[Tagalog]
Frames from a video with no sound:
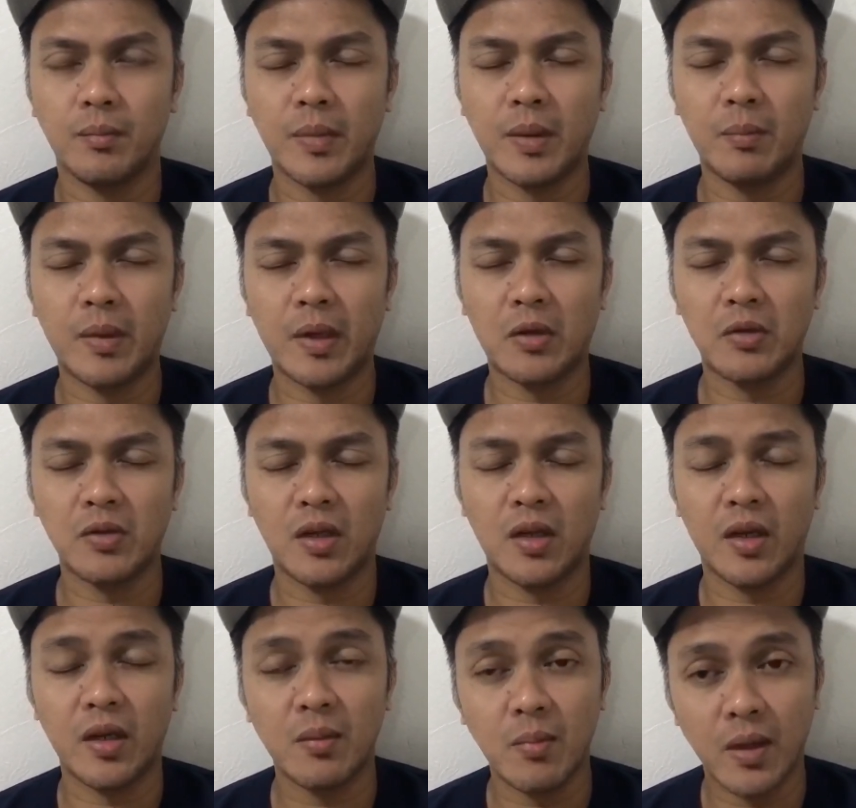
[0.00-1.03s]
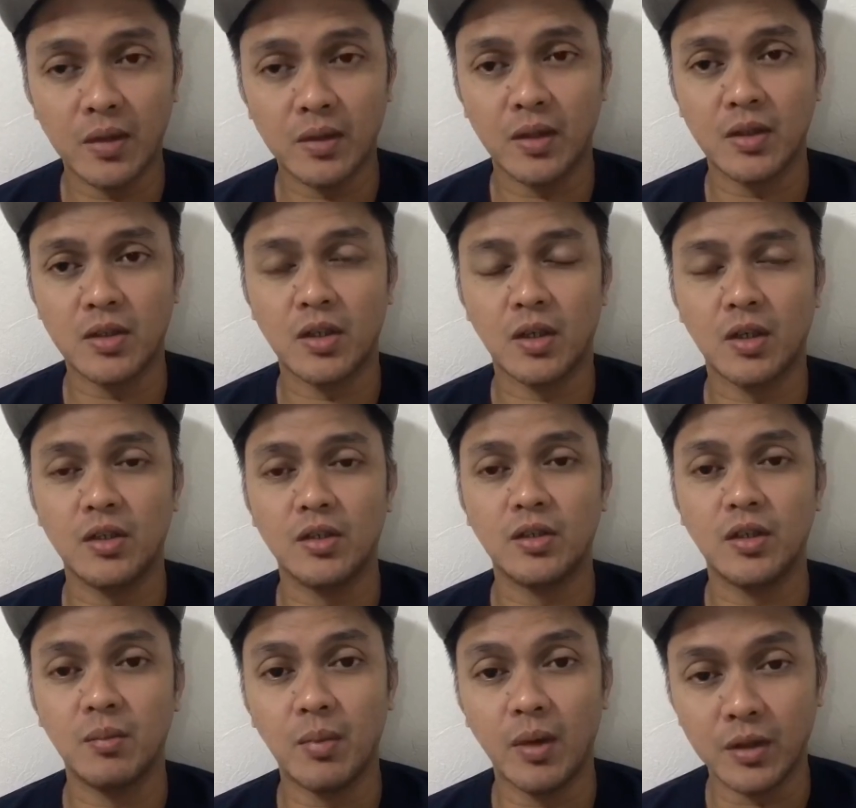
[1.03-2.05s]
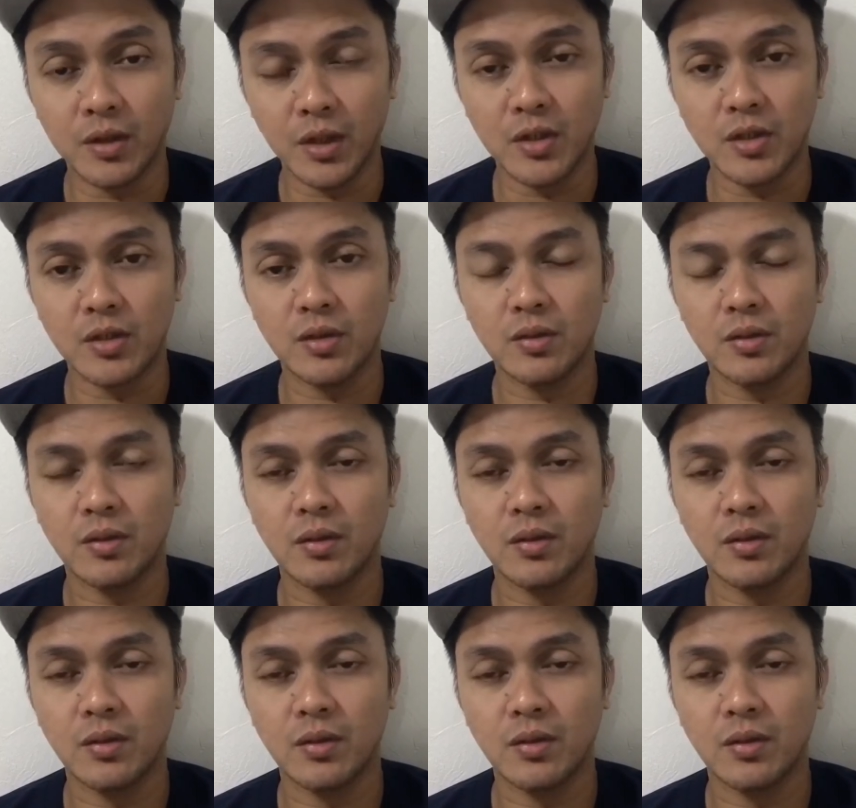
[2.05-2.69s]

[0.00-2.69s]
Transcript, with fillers: may para silang advantage at disadvantage.